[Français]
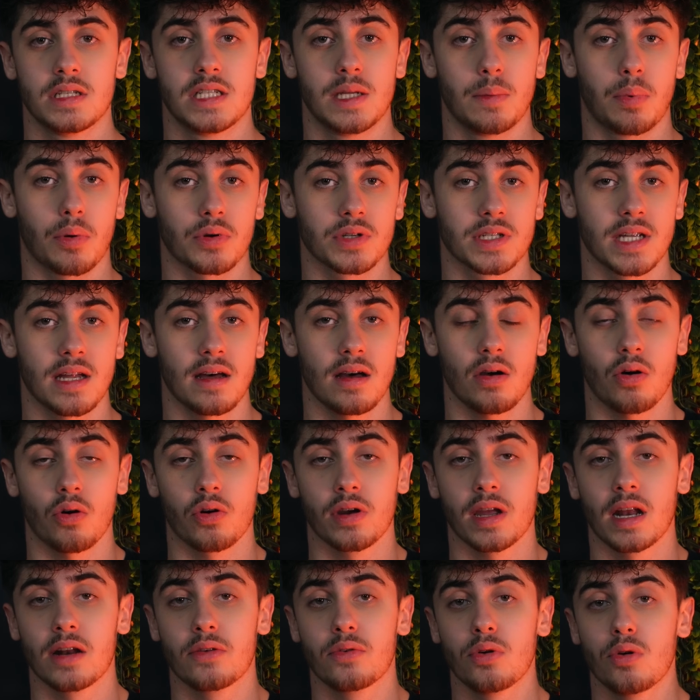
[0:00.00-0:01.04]
C'est pour ça,
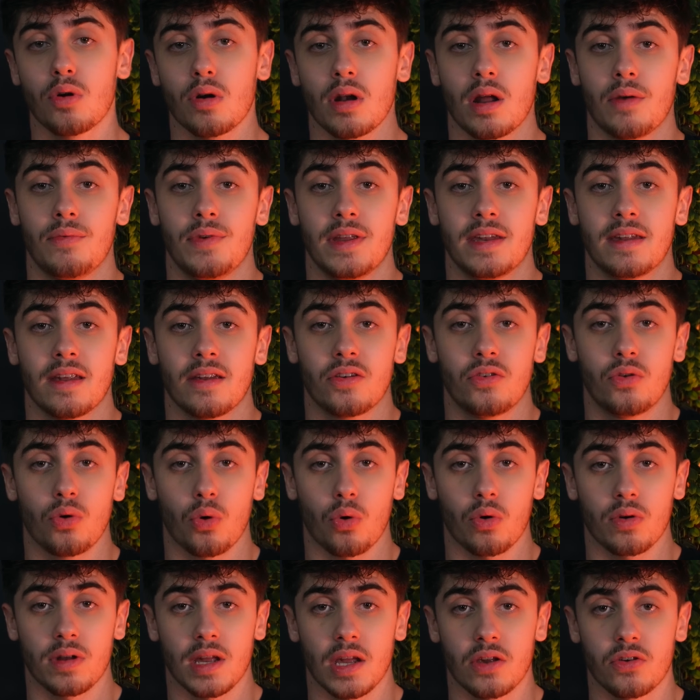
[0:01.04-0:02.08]
en calculant la vitesse de
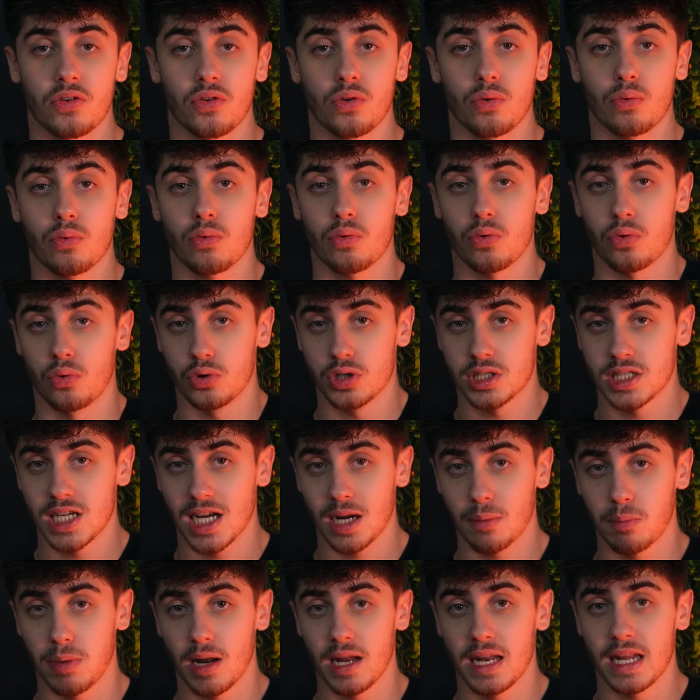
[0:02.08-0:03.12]
rotation de
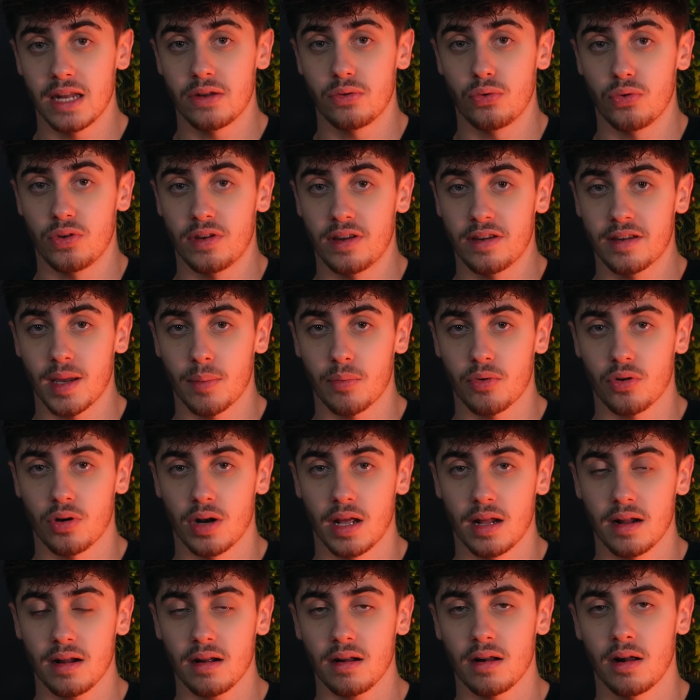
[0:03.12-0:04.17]
chaque planète du système
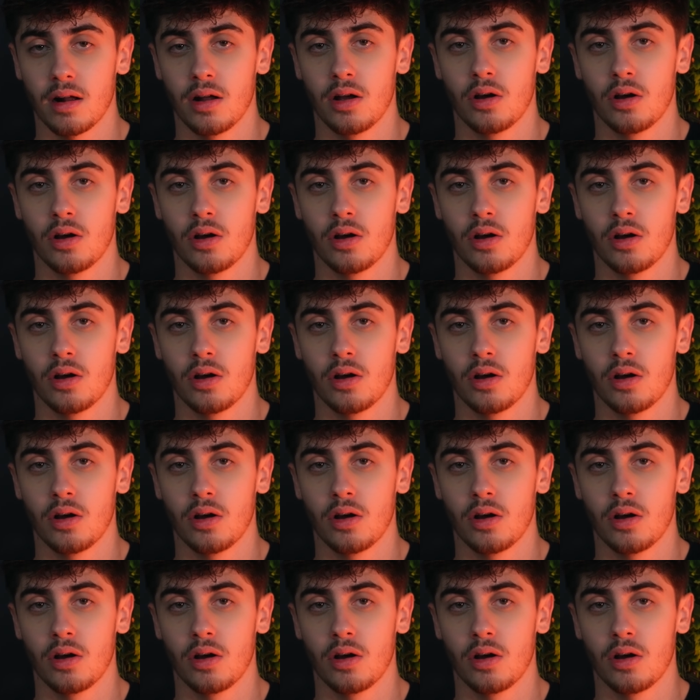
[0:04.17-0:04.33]
solaire,